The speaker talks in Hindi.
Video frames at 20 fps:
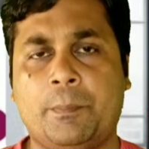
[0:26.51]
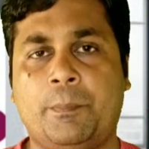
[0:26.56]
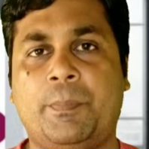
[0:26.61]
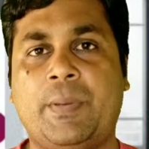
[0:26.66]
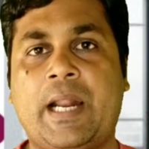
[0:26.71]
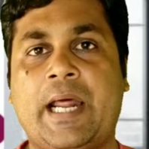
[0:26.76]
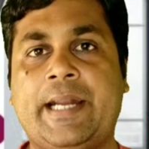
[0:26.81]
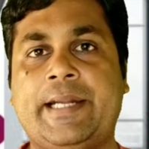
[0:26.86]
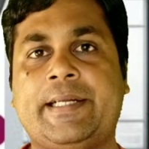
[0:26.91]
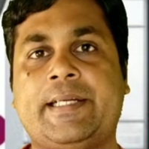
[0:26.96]

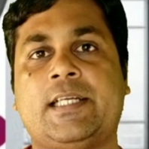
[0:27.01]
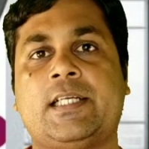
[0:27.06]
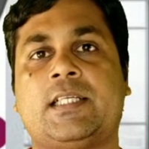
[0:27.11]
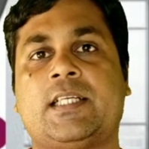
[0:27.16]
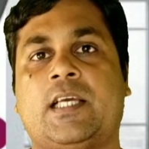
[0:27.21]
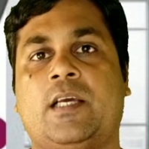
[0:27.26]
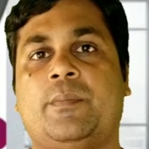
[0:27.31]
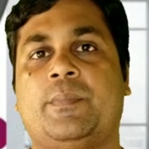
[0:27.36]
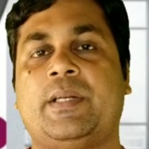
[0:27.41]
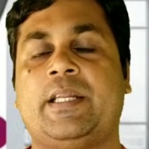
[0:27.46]
ब्रांडेड
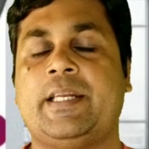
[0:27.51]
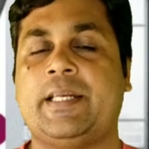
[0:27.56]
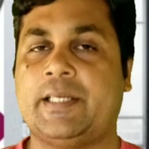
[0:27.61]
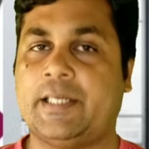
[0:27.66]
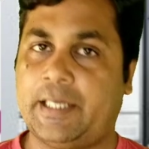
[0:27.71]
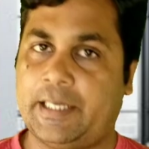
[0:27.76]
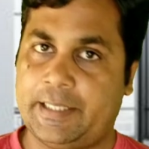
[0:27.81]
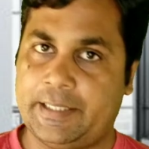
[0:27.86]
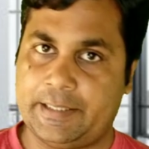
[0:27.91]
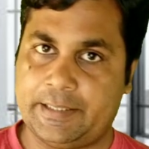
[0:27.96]
कैमरे
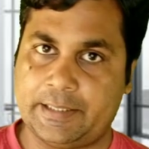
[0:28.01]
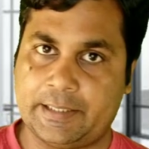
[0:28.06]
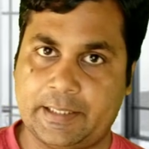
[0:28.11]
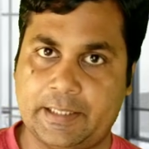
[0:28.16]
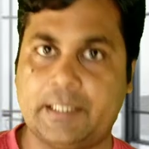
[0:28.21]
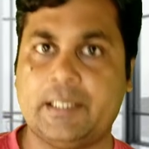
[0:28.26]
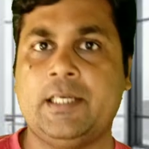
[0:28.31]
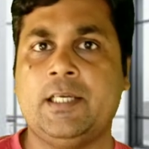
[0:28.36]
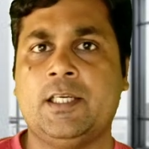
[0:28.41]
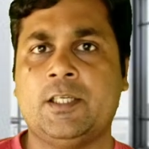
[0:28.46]
नहीं हैं